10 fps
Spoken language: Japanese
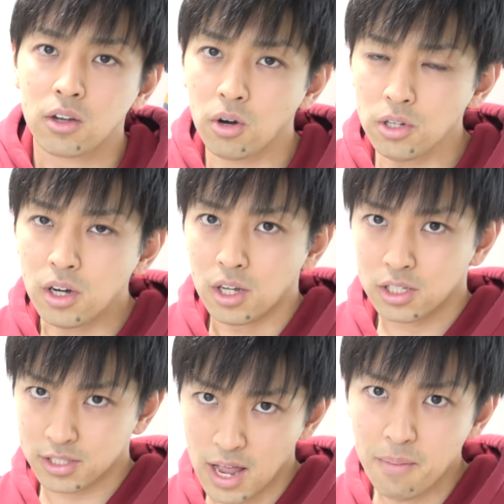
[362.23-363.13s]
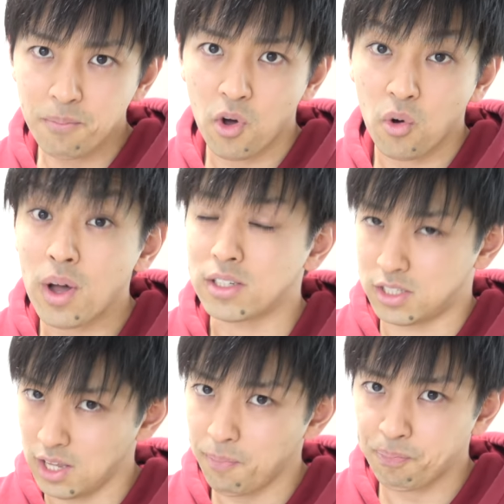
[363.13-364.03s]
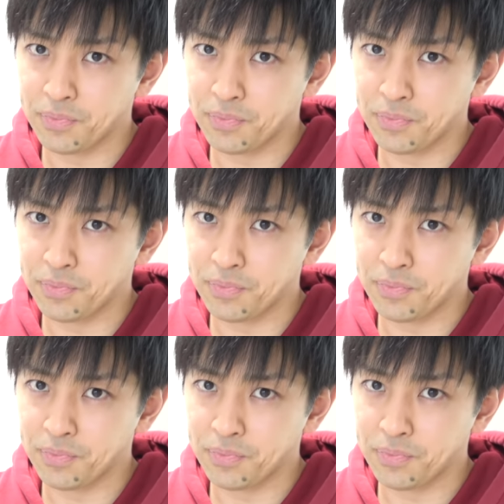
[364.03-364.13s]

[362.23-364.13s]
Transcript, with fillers: この3問は絶